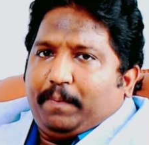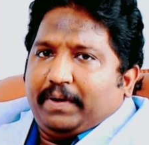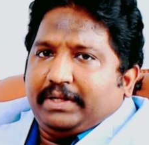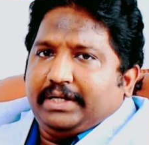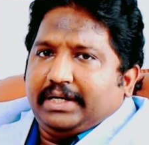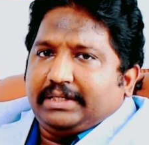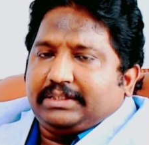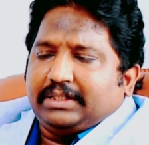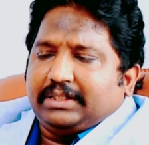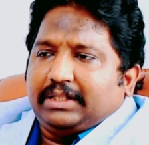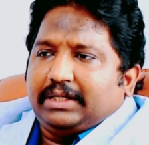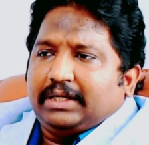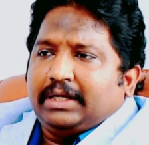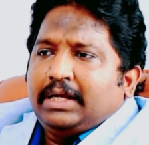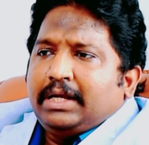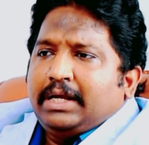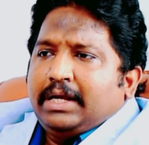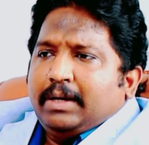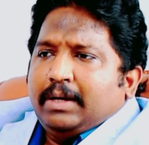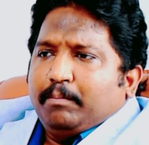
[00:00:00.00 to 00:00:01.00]
పనిచేస్తుంది
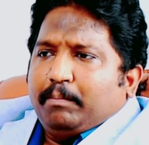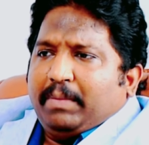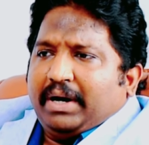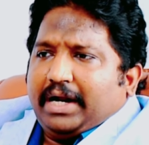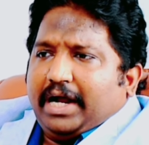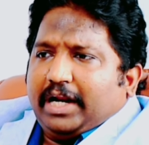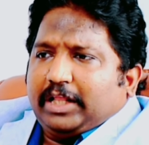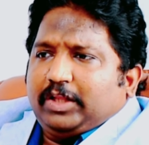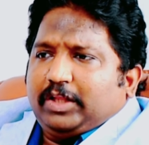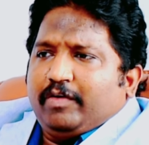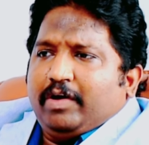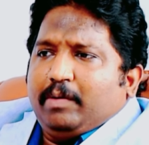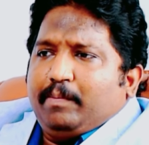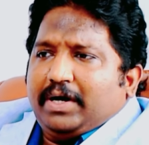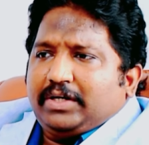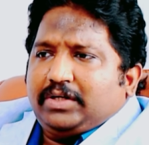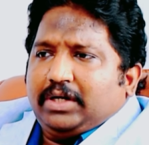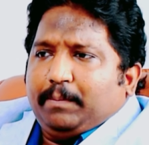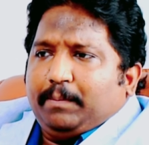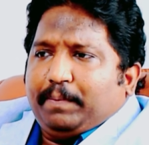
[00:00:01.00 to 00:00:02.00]
మనకు అర్థమయ్యే
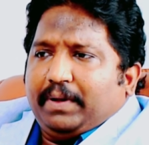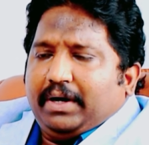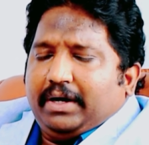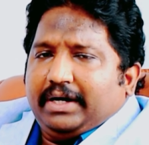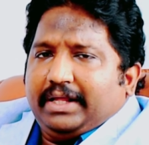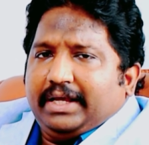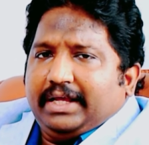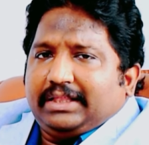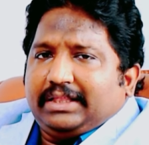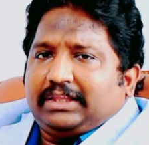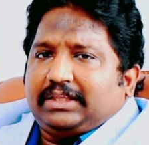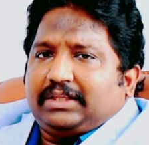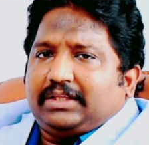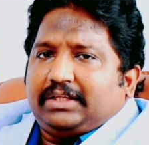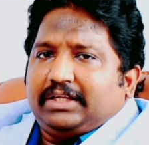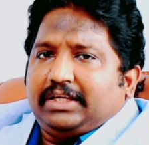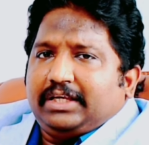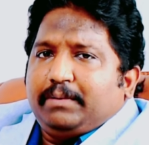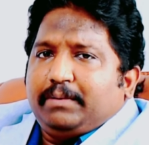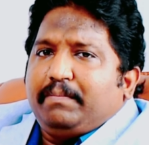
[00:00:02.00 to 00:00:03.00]
భాషలో చెప్పాలంటే
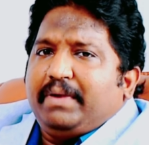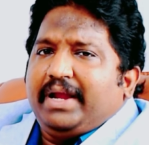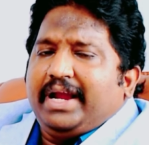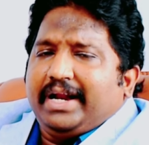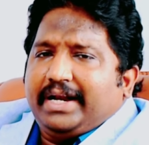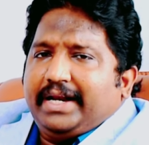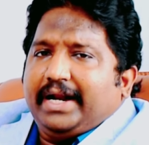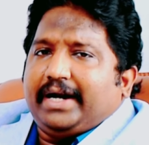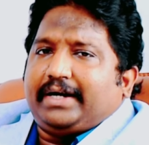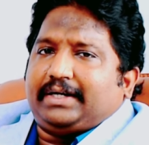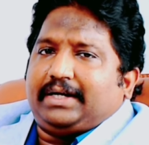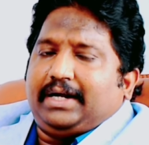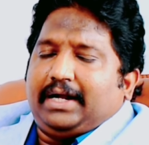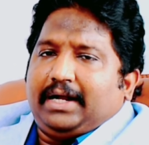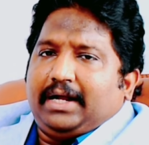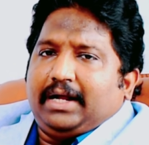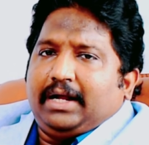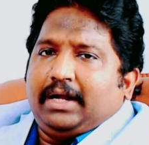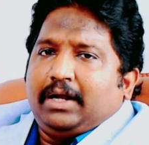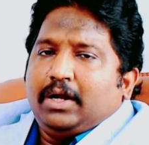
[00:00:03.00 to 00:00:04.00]
ఇమీడియట్గా
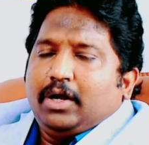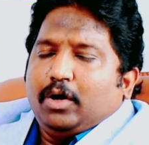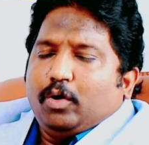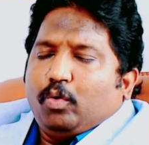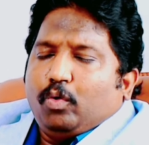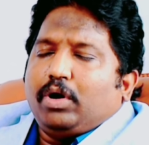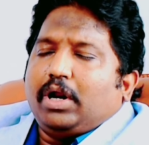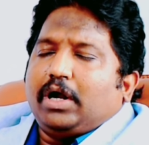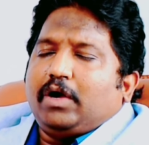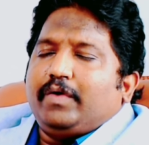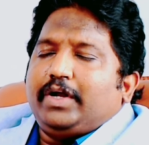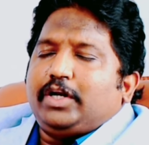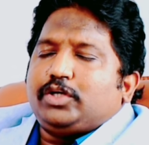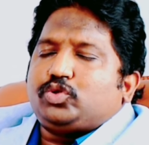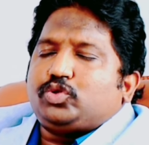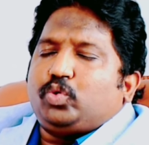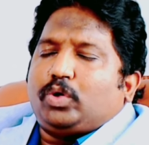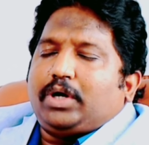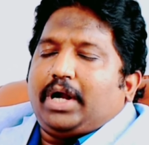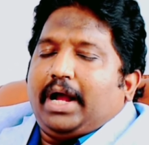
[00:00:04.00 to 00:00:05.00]
ఓ రకమైన
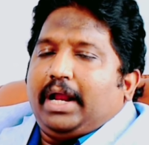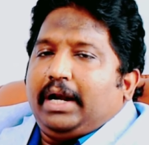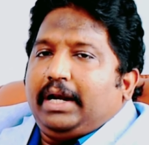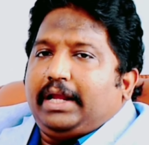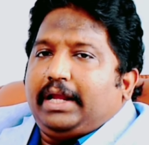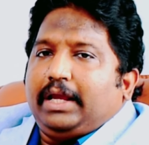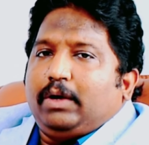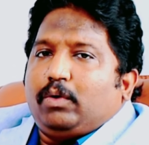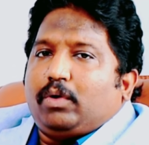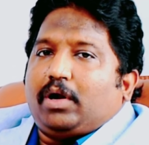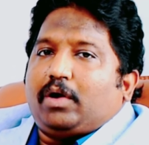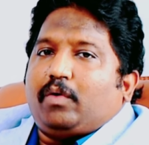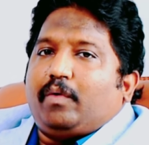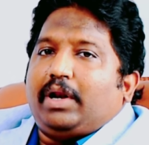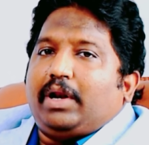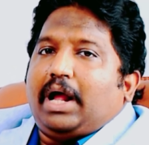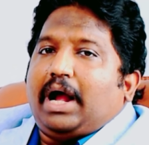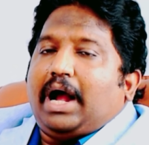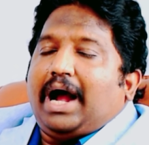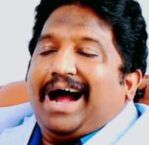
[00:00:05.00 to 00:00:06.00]
సుఖానికి ఓ
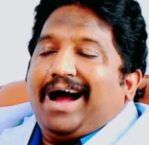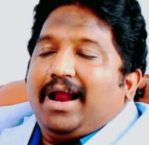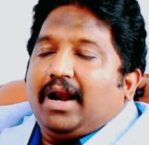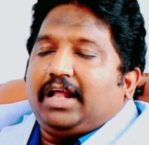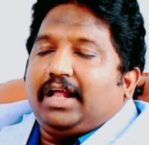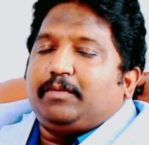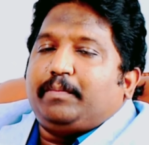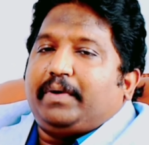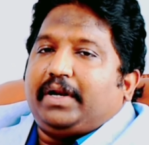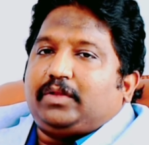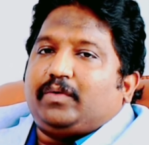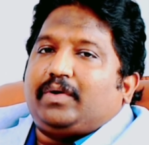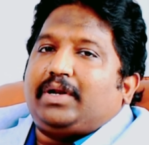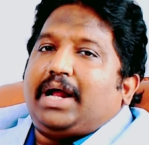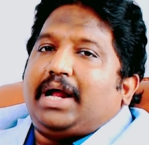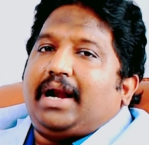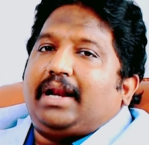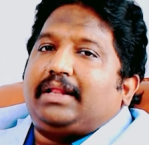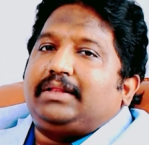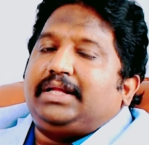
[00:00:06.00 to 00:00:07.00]
రకమైన ఆహ్లాదభరితమైన
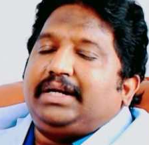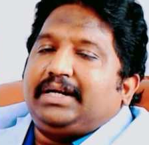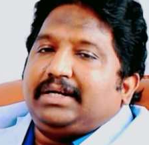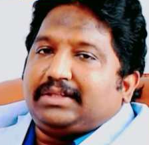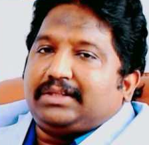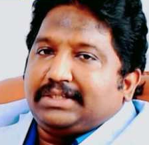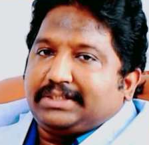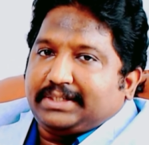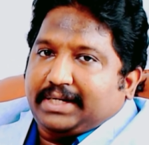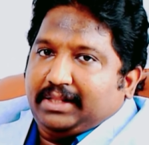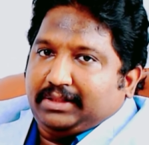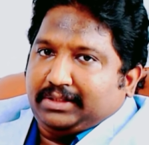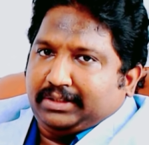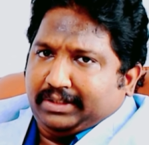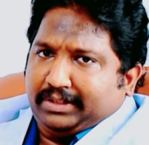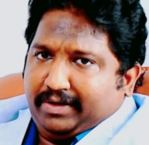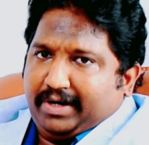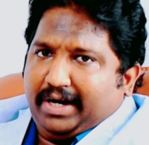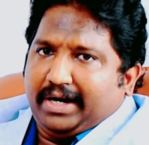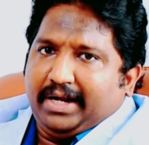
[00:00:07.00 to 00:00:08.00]
ఆనందానికి
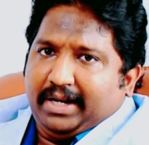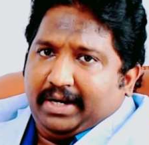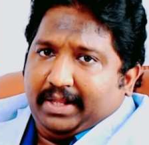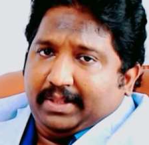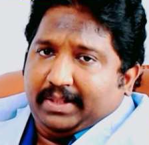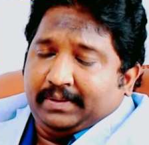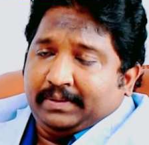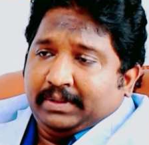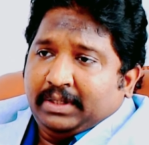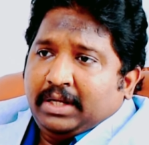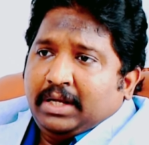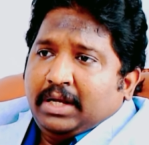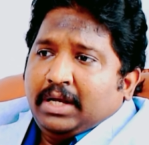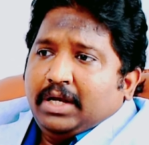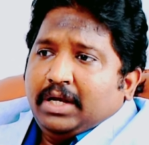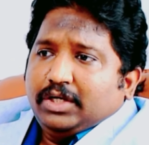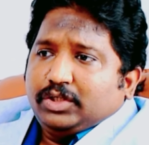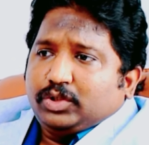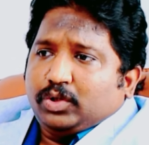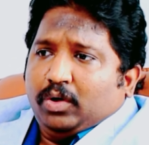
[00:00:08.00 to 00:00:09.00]
తీసుకెళ్తుంది డ్రగ్ అనేది
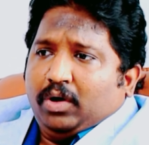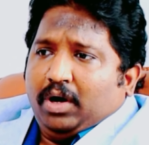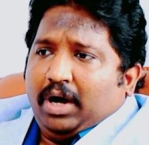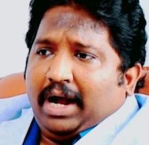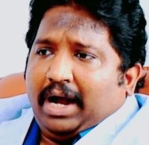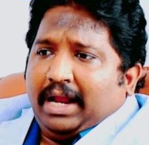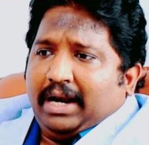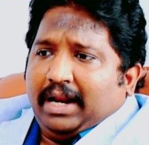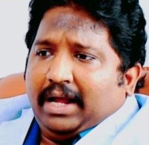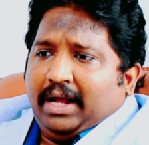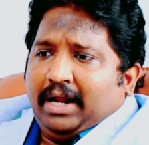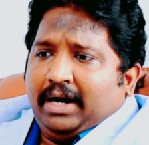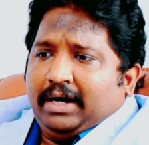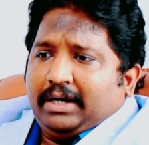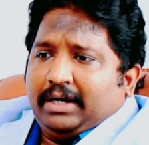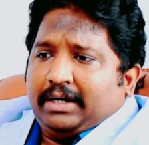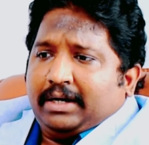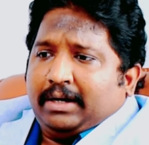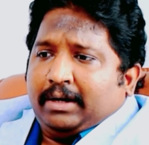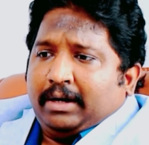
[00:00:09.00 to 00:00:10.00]
సో అలా
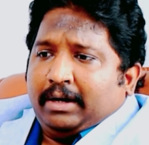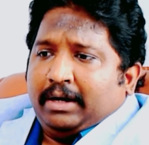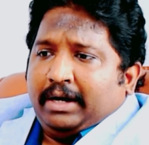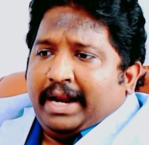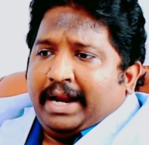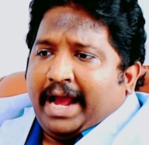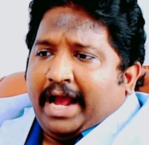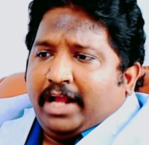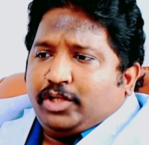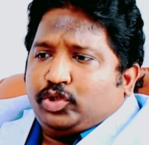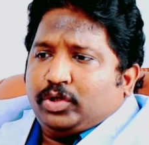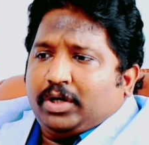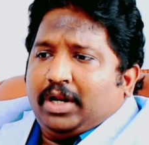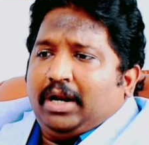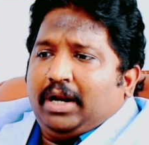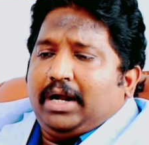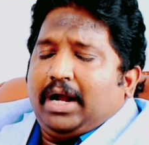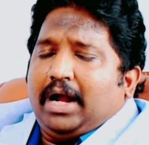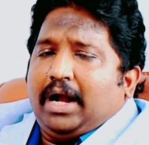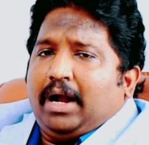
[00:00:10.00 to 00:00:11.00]

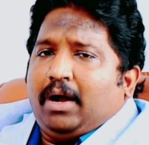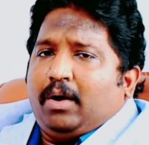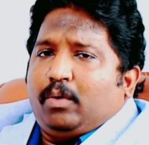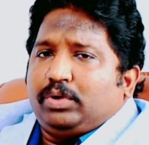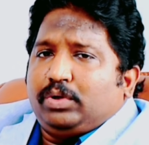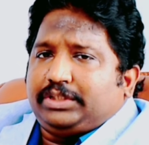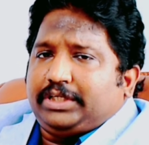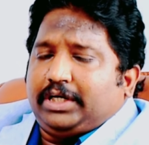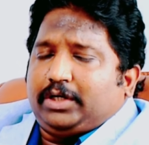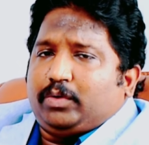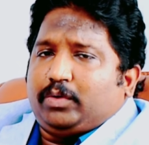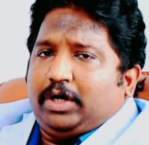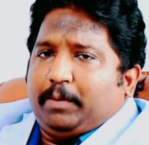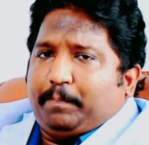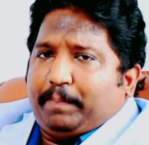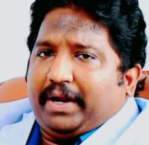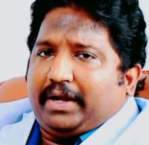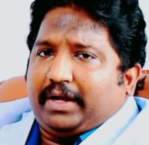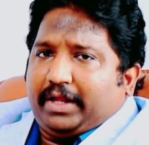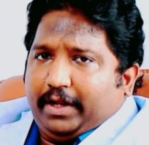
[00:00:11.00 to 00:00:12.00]
న్యాచురల్గా వచ్చేటువంటి
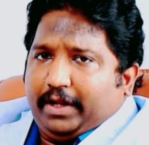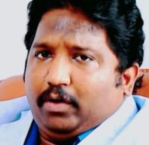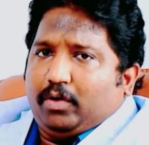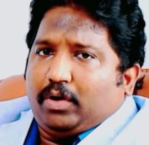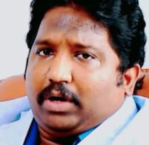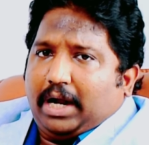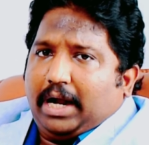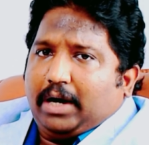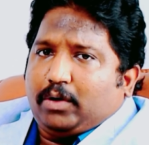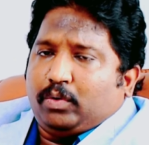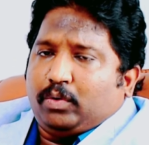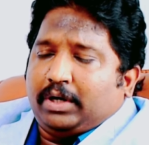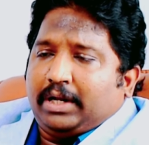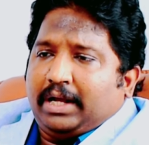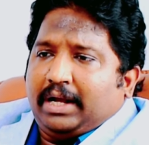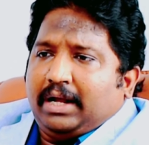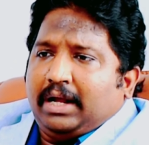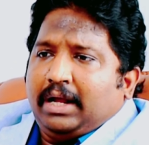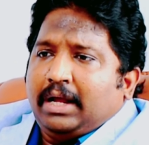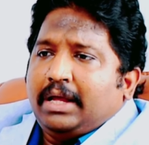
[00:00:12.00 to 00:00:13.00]
ప్రక్రియలో
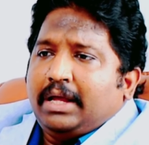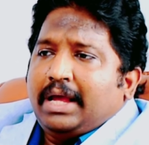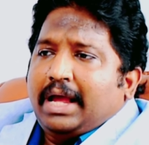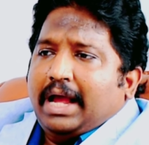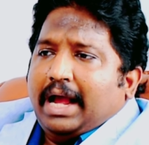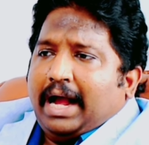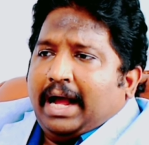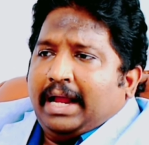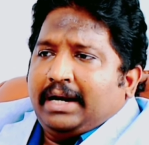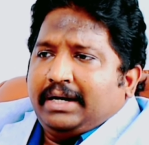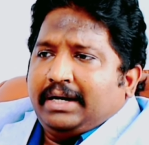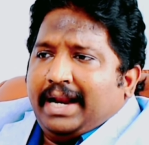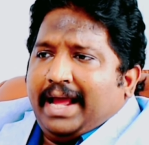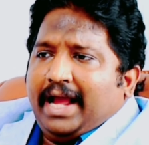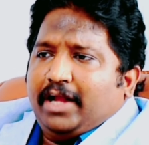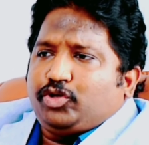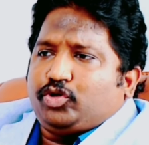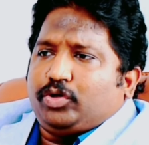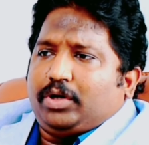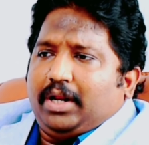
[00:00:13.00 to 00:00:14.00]
కాకుండా
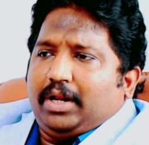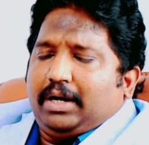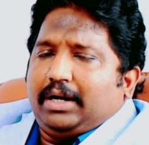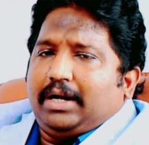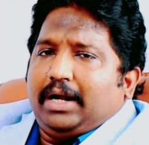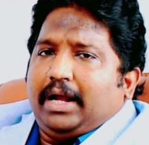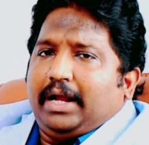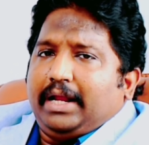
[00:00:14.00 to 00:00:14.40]
అన్యాచురల్గా